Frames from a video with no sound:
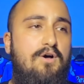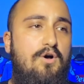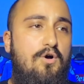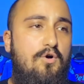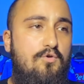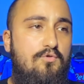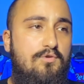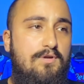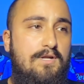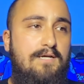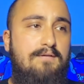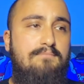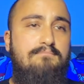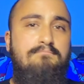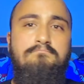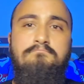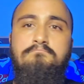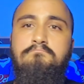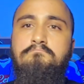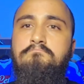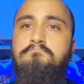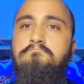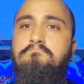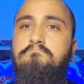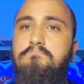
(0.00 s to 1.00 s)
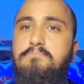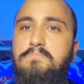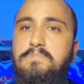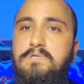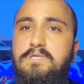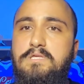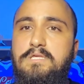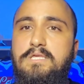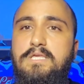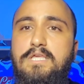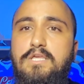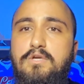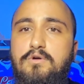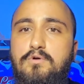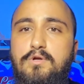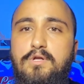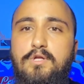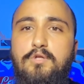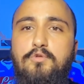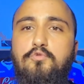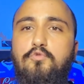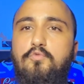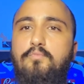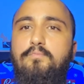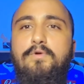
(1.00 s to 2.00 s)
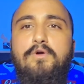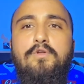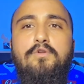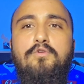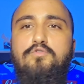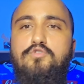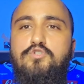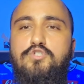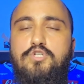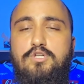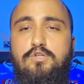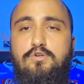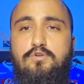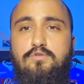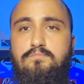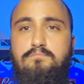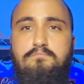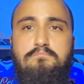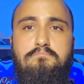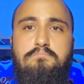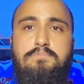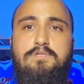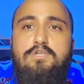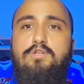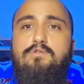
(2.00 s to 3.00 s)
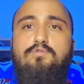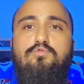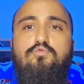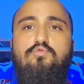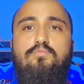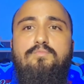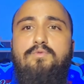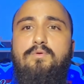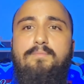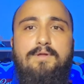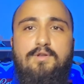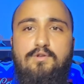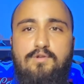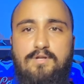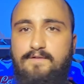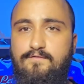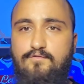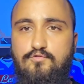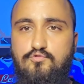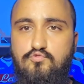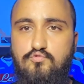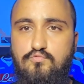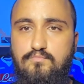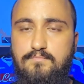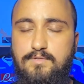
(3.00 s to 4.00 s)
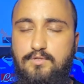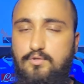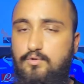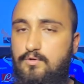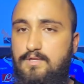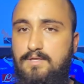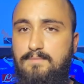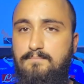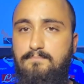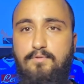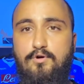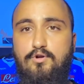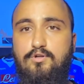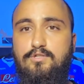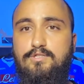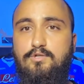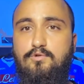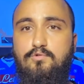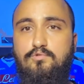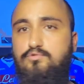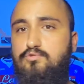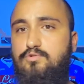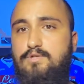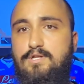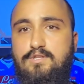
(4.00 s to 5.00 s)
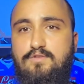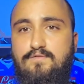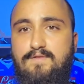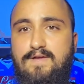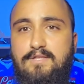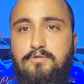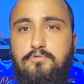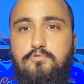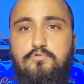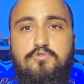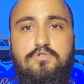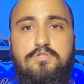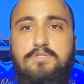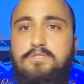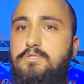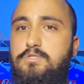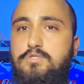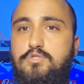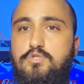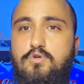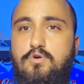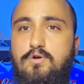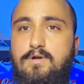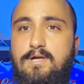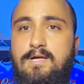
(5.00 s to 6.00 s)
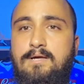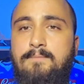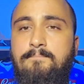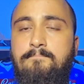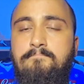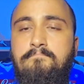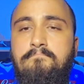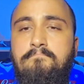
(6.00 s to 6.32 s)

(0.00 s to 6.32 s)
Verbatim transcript: Ora, io il dubbio non ce l'ho, io il dubbio me lo levo subito, in porta contro la Juventus, chi gioca?